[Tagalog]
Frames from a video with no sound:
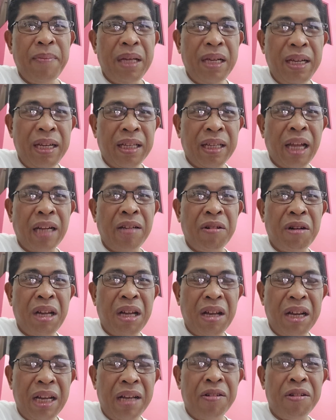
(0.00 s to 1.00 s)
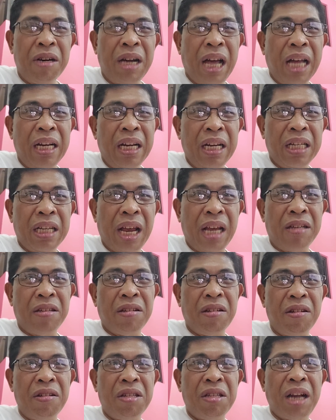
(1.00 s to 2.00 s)
militant orga-
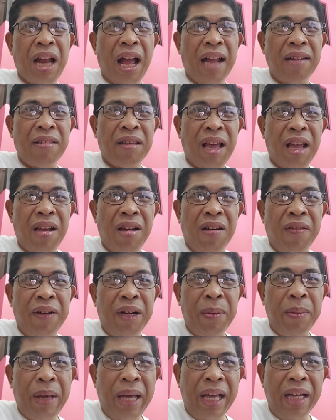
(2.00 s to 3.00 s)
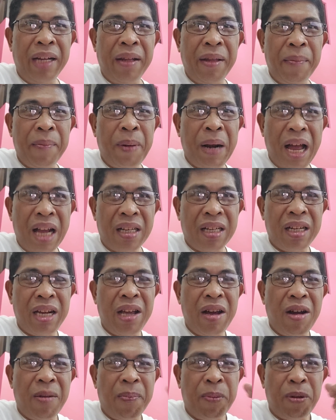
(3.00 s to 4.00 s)
organizations na anti-government plus
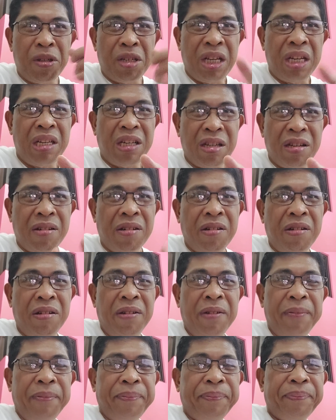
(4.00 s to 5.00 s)
the opposition